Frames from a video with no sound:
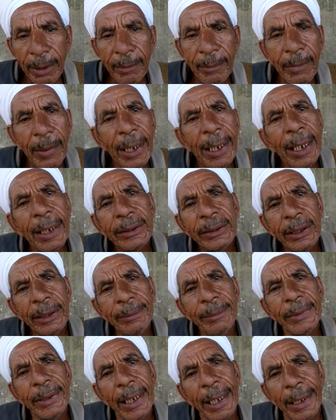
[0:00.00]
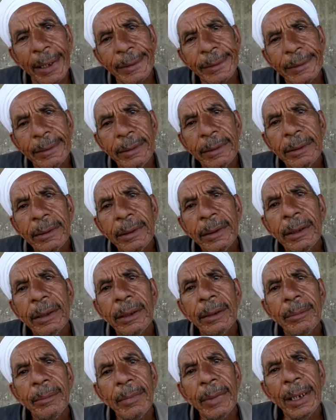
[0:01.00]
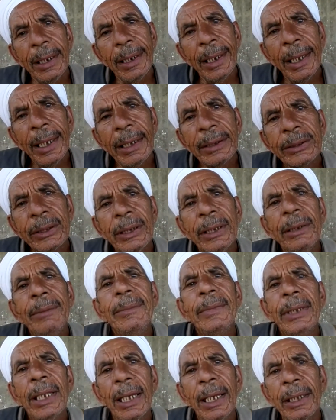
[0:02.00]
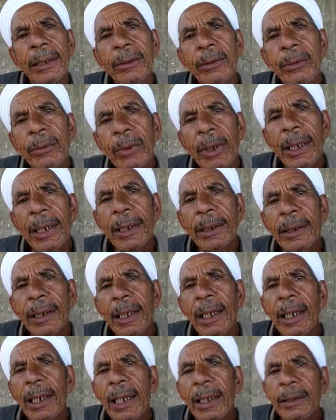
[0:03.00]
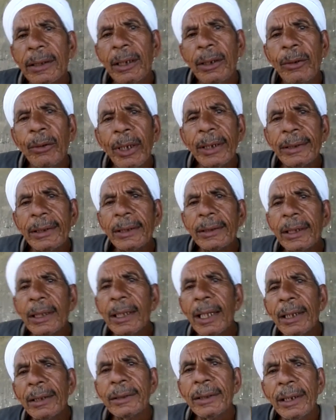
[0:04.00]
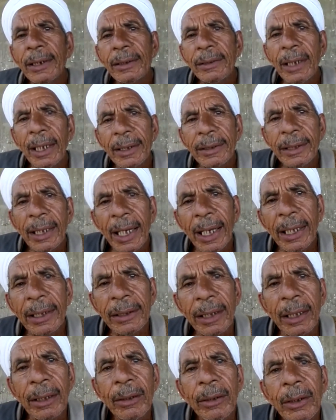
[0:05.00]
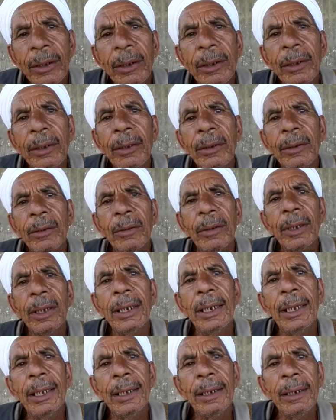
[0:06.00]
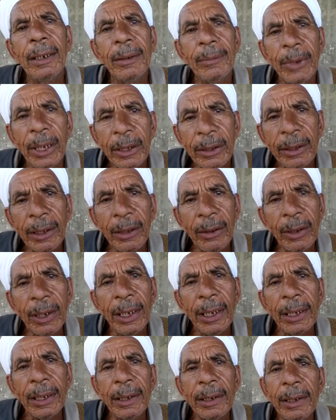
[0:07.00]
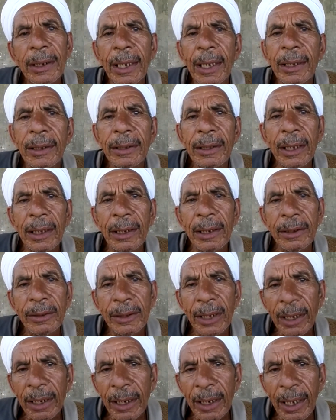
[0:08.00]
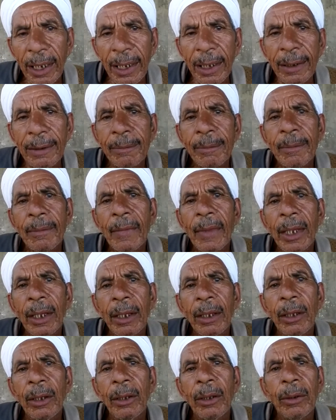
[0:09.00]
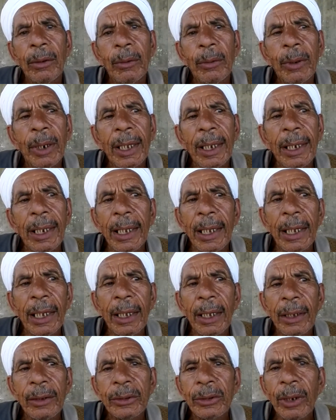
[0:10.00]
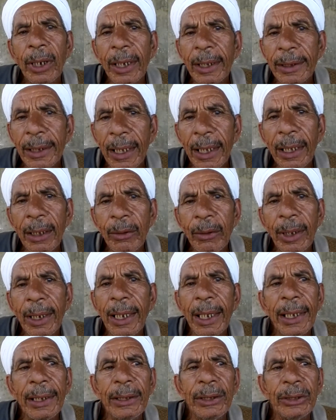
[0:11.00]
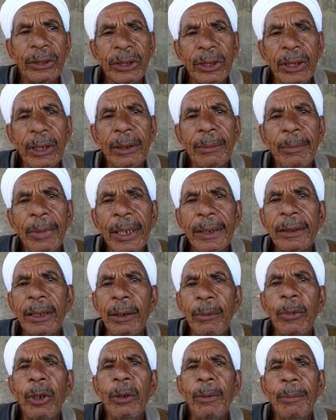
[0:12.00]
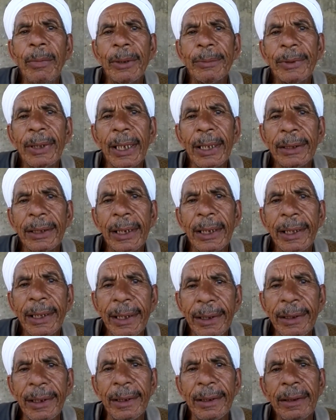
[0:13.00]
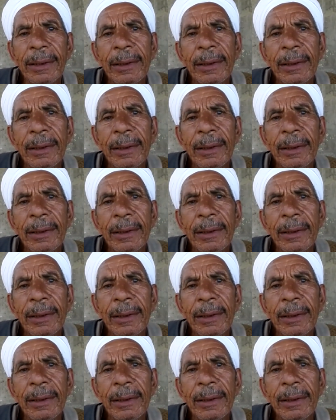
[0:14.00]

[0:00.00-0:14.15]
ملهاش امداد ملهاش امداد ولا الطيارات اللي ودتك حترجع تاخدك ولا لا مخذه ولا لا تخلي جرحى ولا شهداء ولا أي شيء بس المهمة بتاعتك كده